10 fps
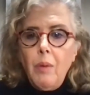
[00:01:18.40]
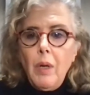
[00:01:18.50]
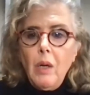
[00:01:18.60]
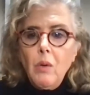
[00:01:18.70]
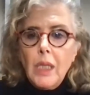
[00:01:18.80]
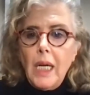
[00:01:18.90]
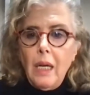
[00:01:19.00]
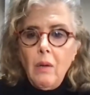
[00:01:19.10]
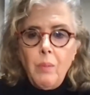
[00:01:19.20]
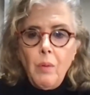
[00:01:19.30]
puede gustar
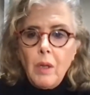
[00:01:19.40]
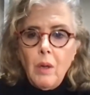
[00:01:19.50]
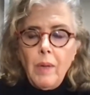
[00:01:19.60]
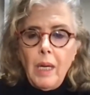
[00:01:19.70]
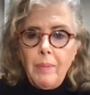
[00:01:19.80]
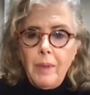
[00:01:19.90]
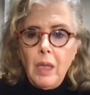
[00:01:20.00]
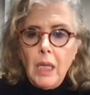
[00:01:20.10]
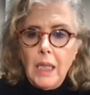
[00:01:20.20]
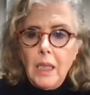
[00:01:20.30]
a un público muy amplio
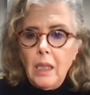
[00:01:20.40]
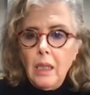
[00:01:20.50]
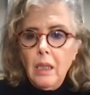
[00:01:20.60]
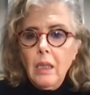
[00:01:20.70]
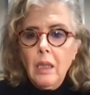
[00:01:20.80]
de gente.